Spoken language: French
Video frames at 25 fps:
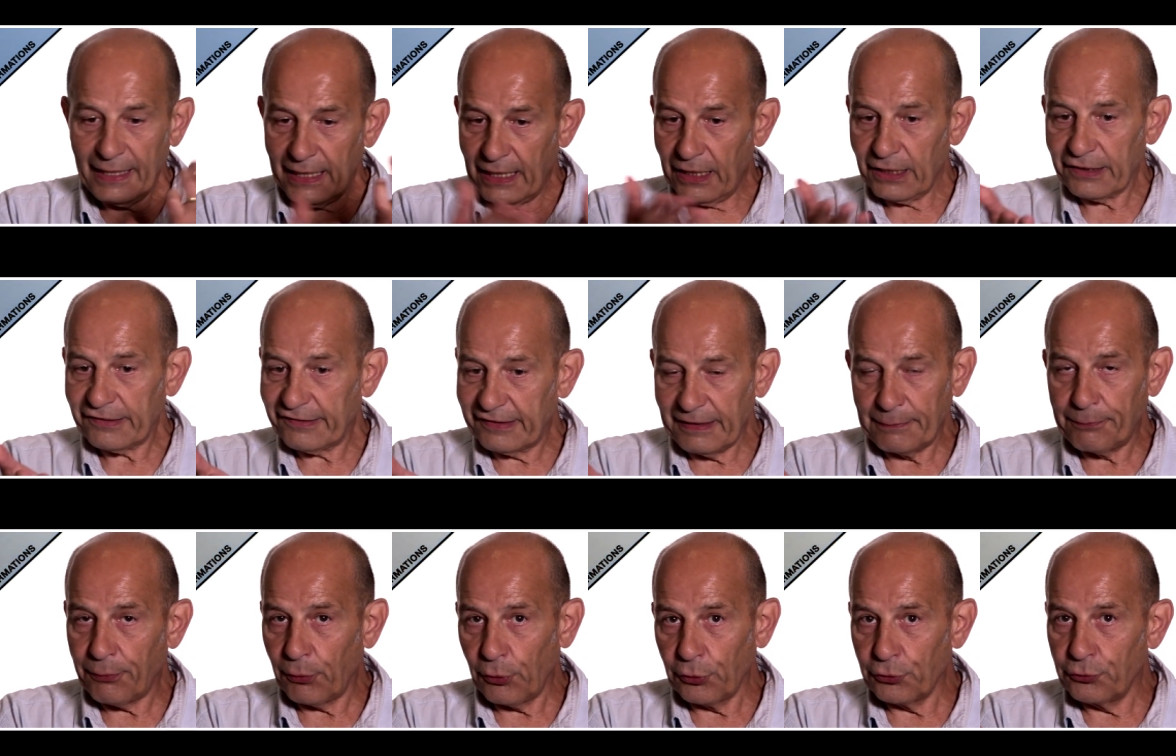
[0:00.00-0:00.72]
Alors,
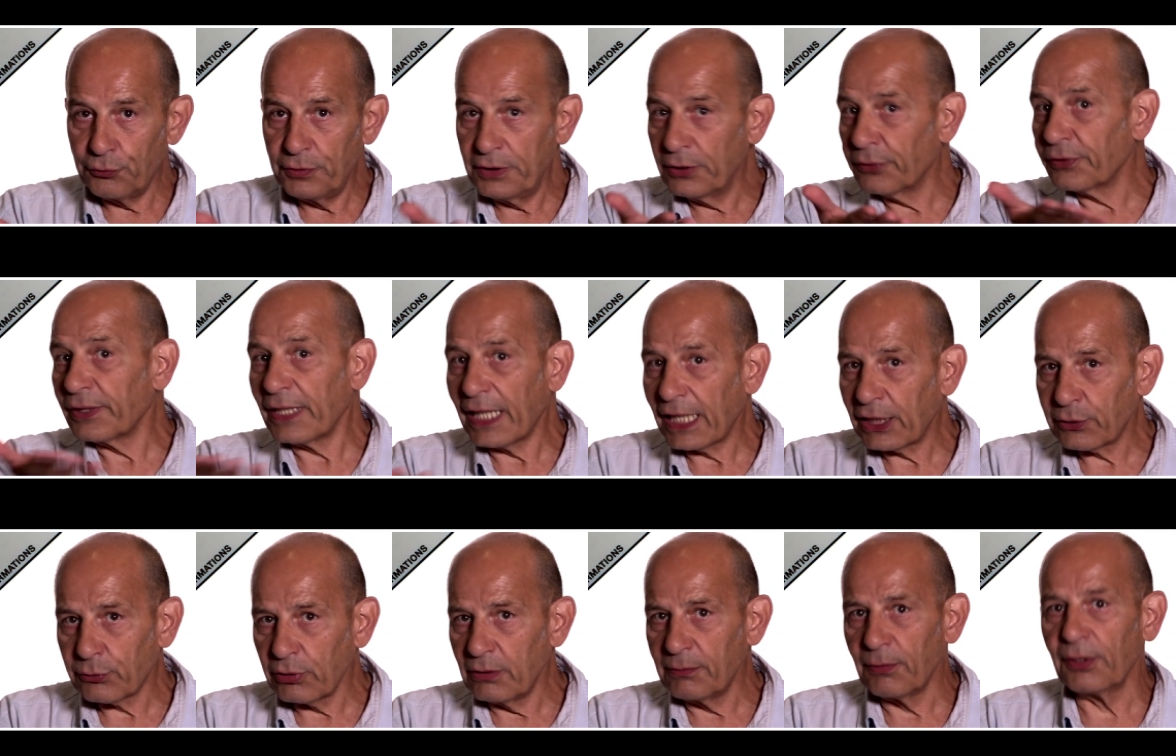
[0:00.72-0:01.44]
ces produits, on a
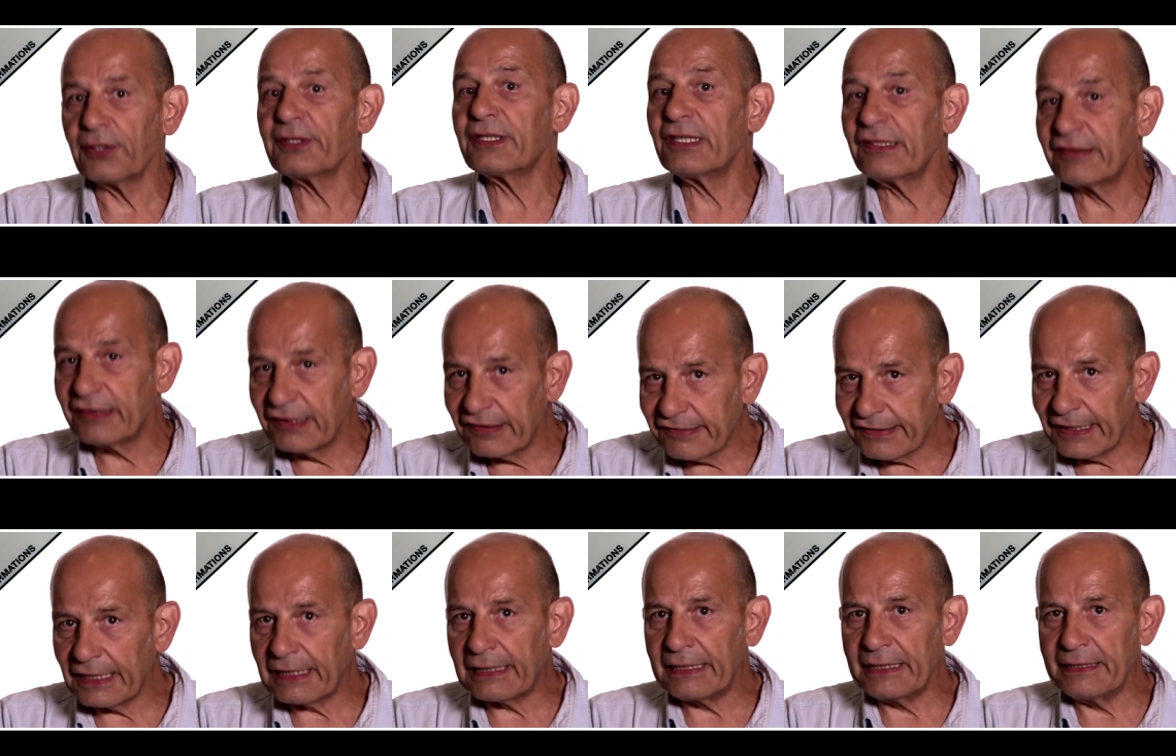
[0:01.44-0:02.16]
actuellement des
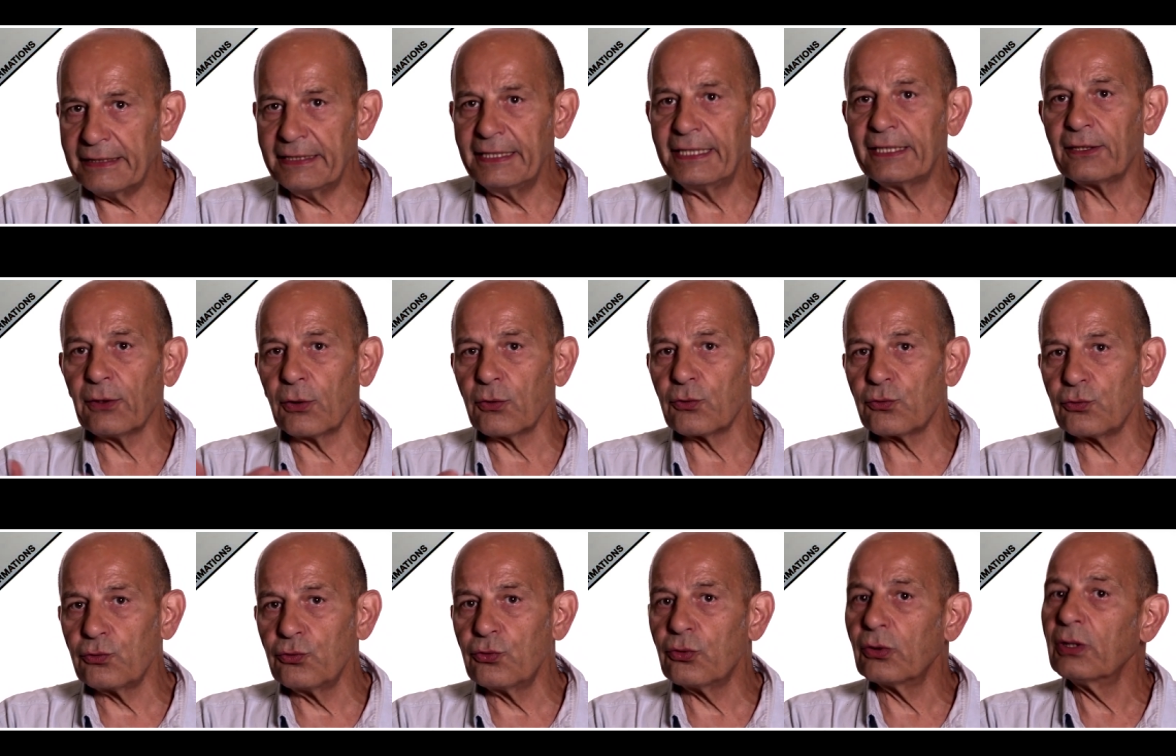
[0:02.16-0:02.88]
essais cliniques
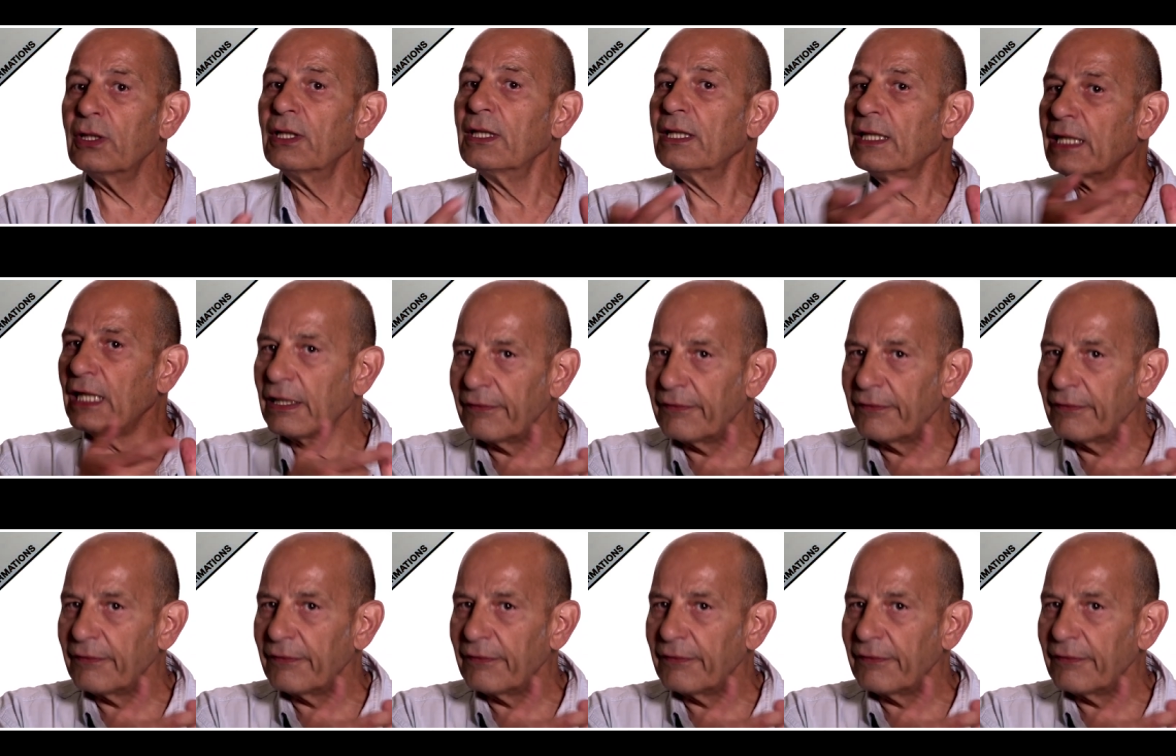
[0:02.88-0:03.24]
en cours